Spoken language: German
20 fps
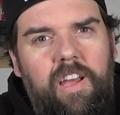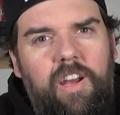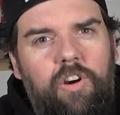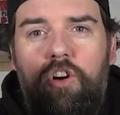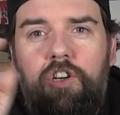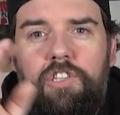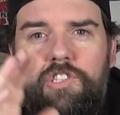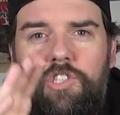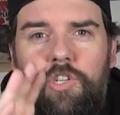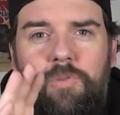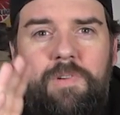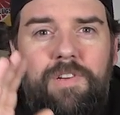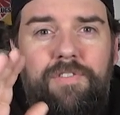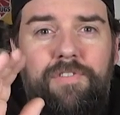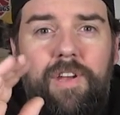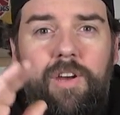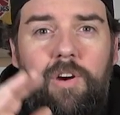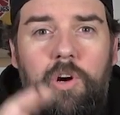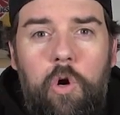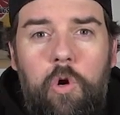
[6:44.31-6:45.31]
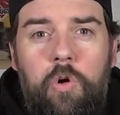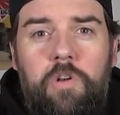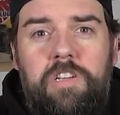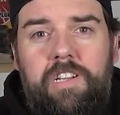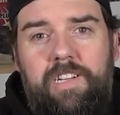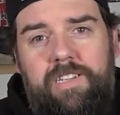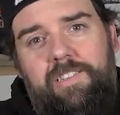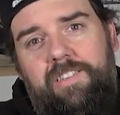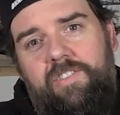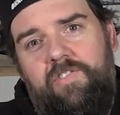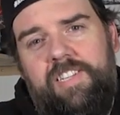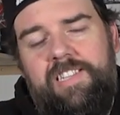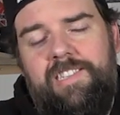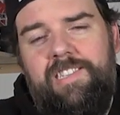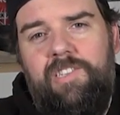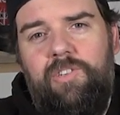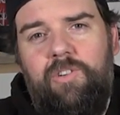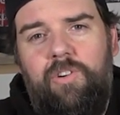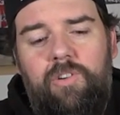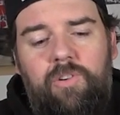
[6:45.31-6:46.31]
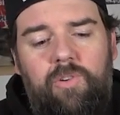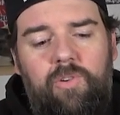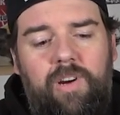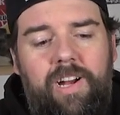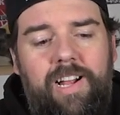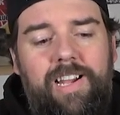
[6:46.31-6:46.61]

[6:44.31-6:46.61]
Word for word: kostet ungefähr 120 Euro.